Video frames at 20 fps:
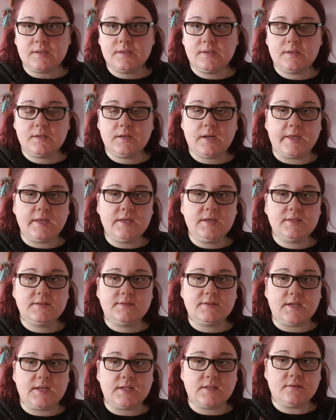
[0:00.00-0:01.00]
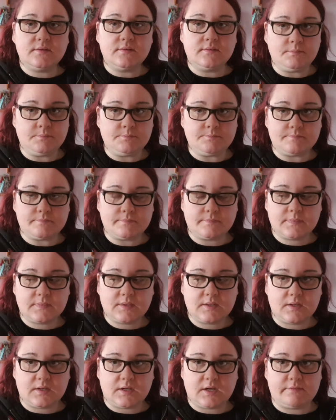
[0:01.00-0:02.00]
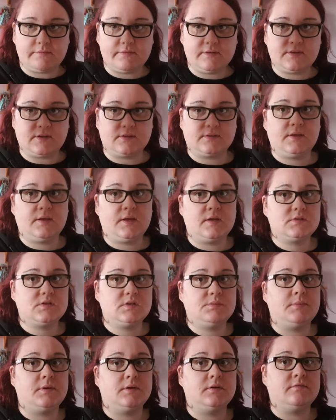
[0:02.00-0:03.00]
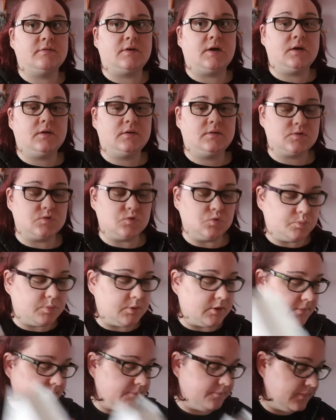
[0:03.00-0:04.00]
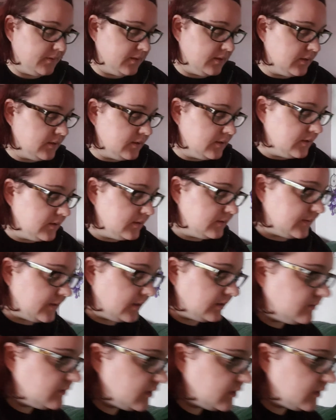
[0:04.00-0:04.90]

äh, eingetreten. Aber wie gesagt, der erste Band war super. Dann